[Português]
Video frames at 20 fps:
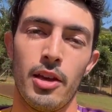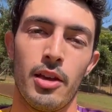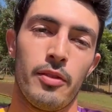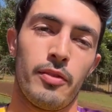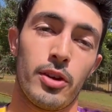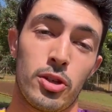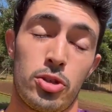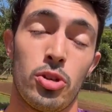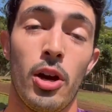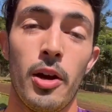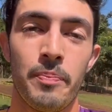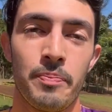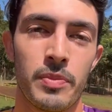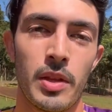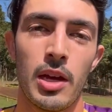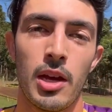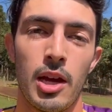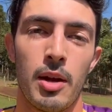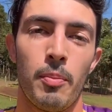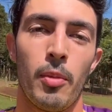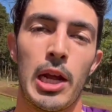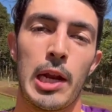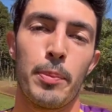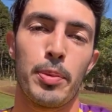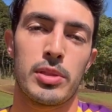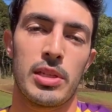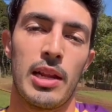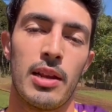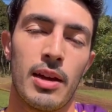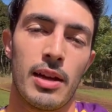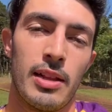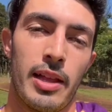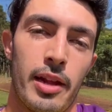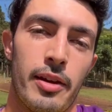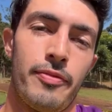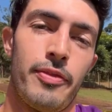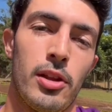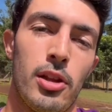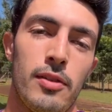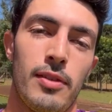Fechou? Bora pro treino, galera.
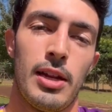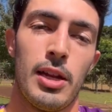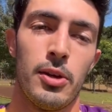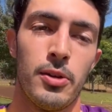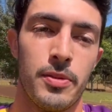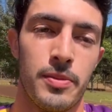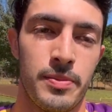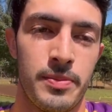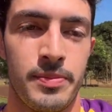Falou, valeu!